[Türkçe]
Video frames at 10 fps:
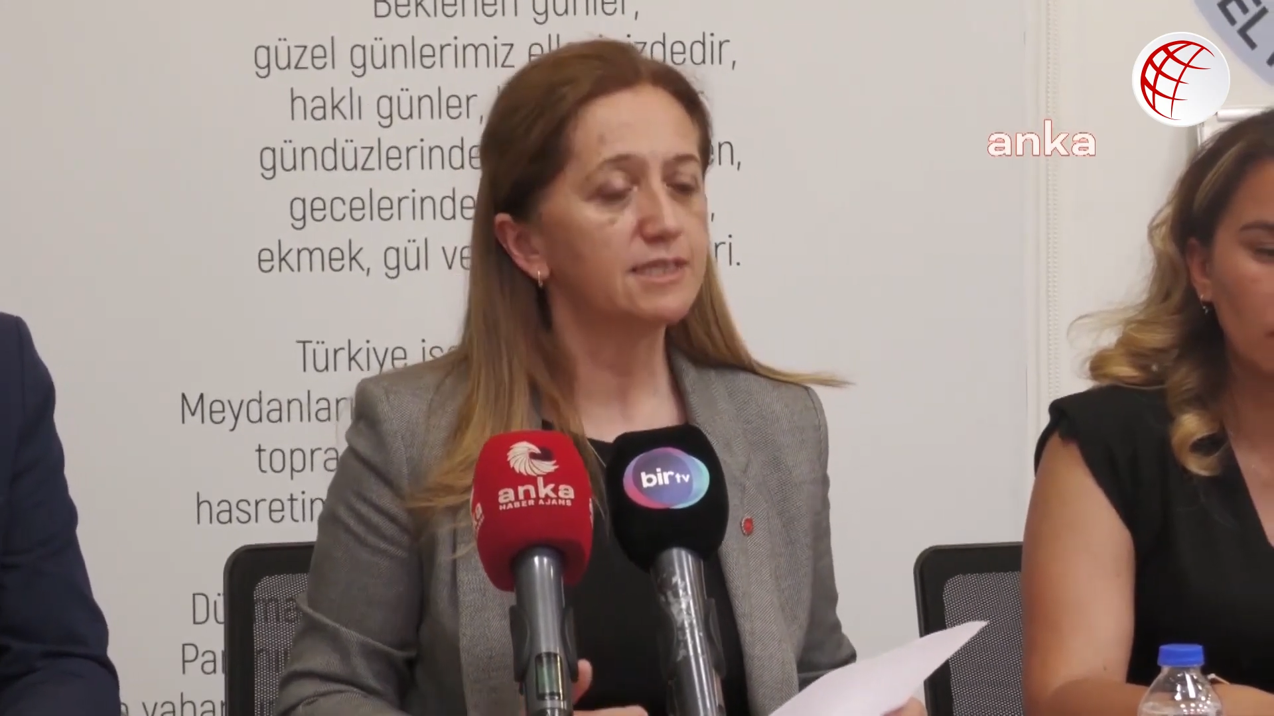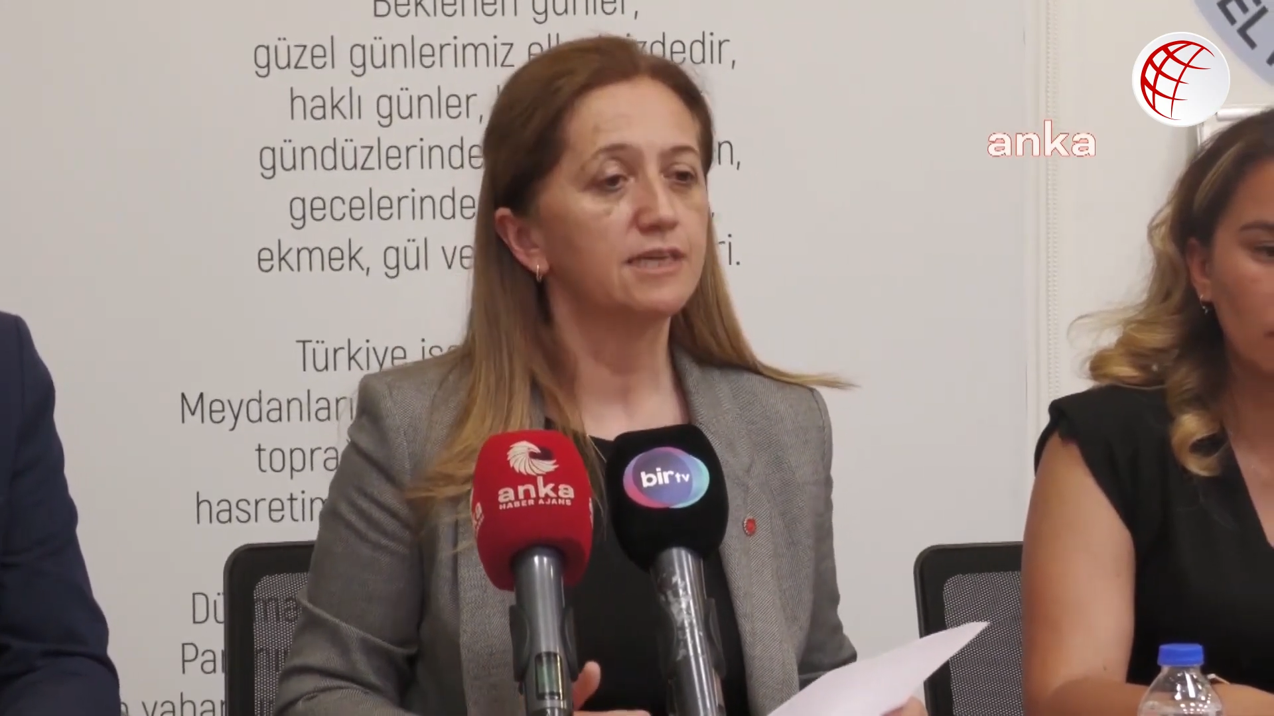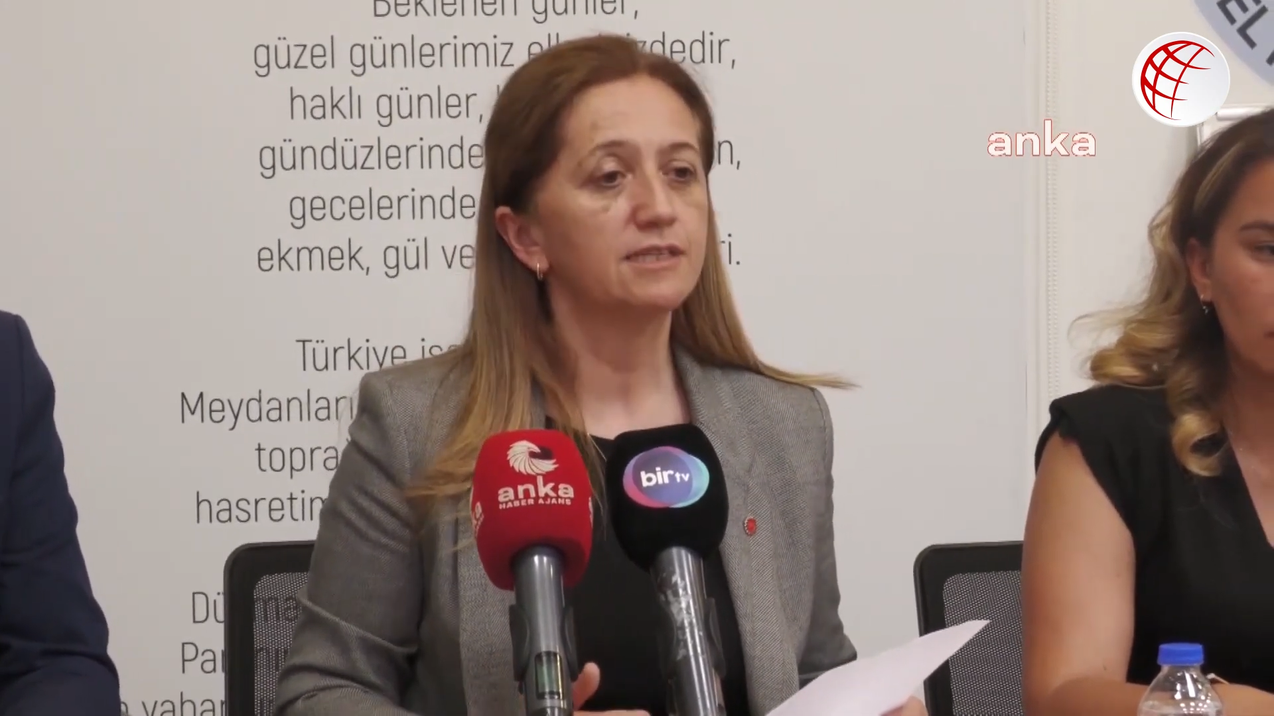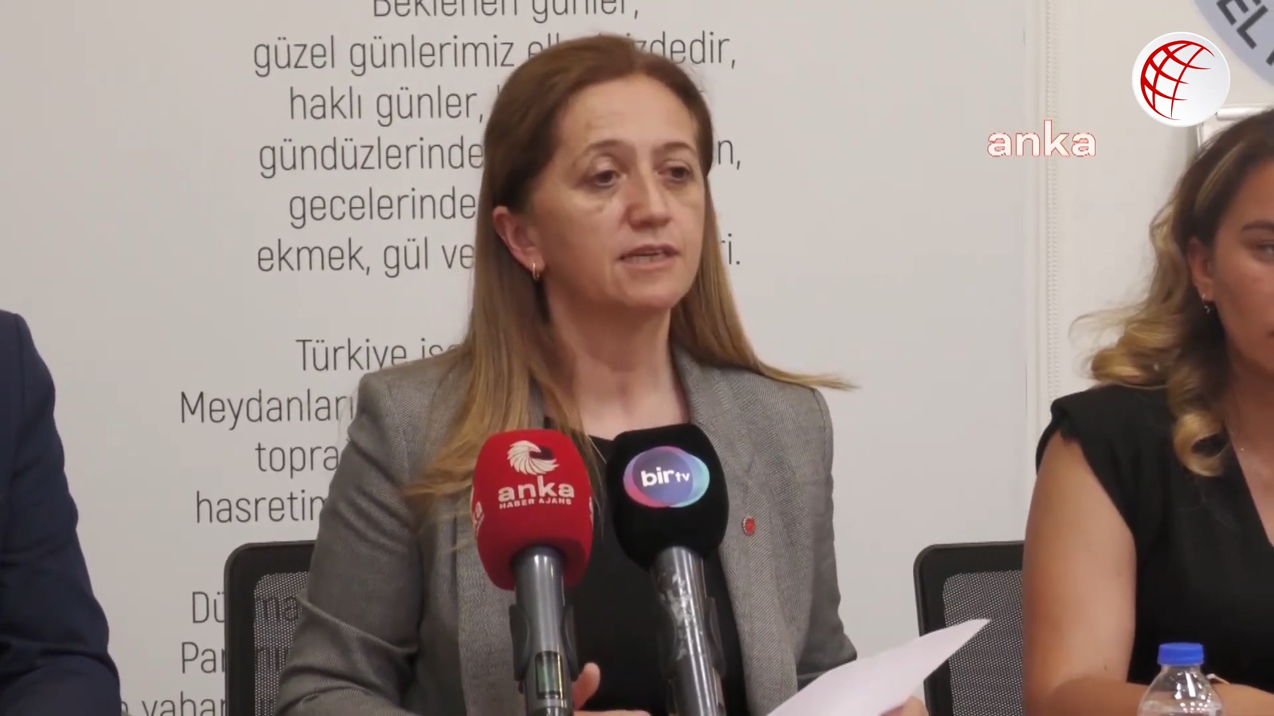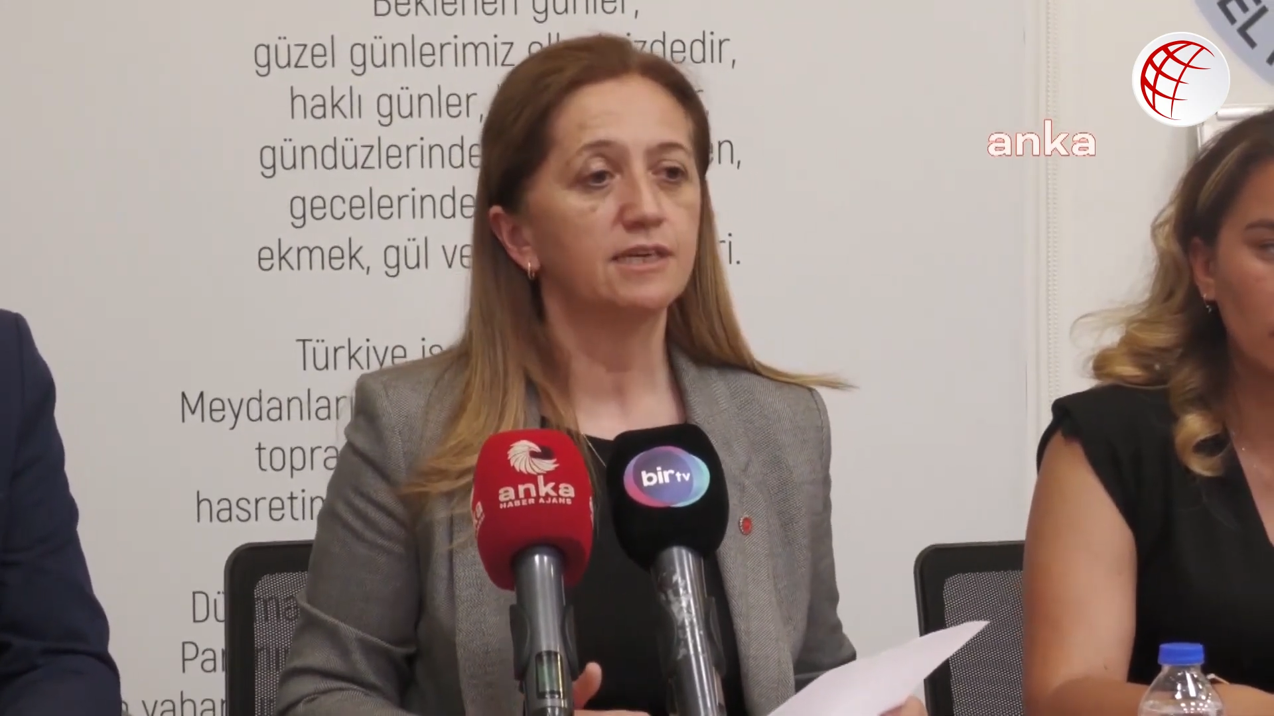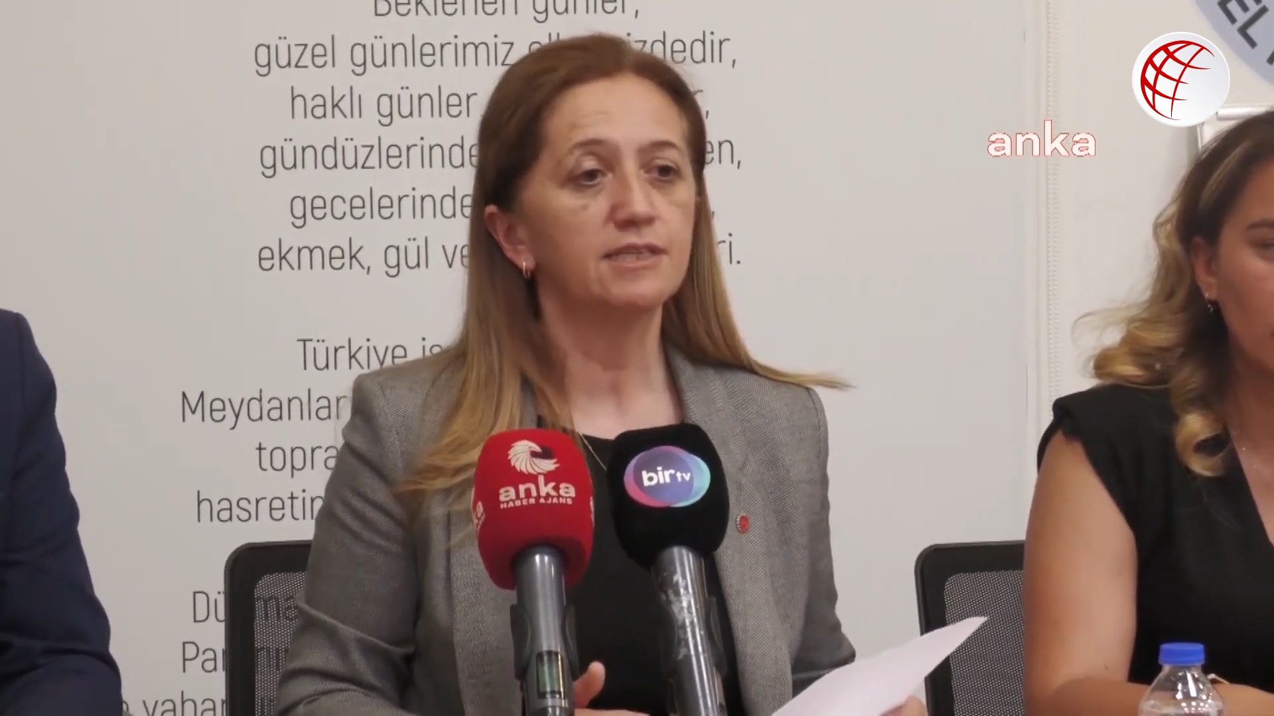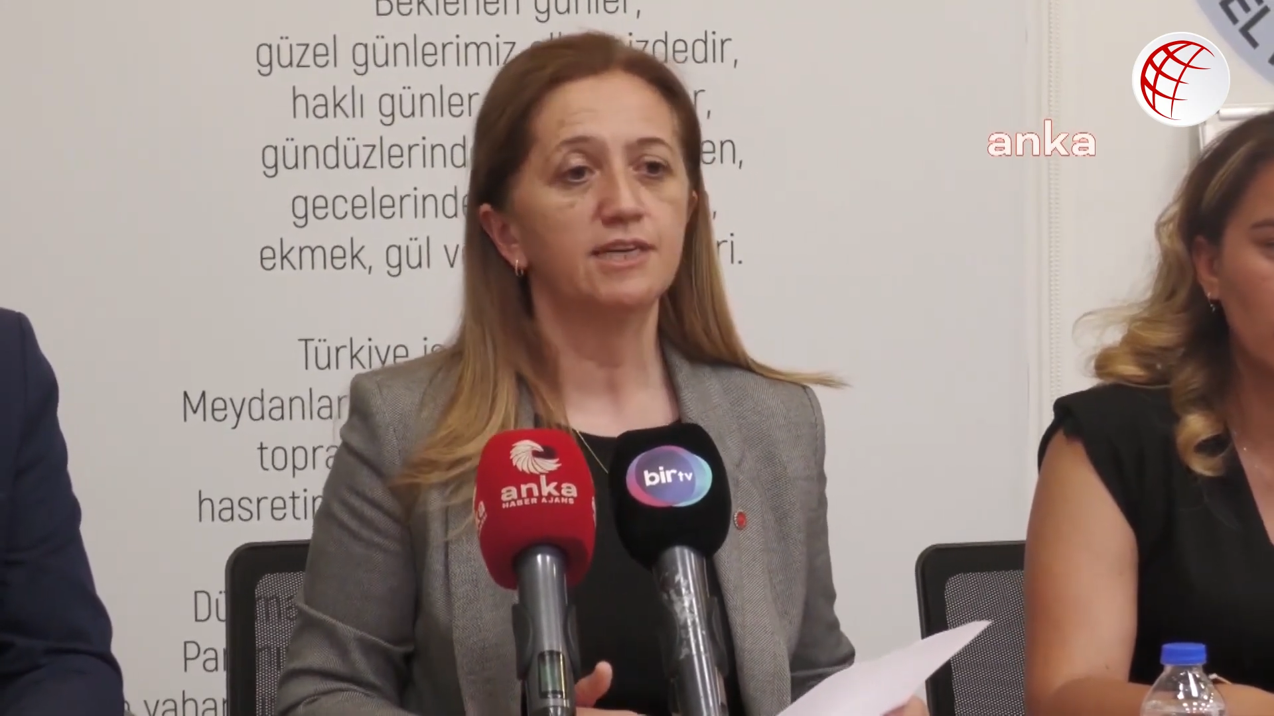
sendikayı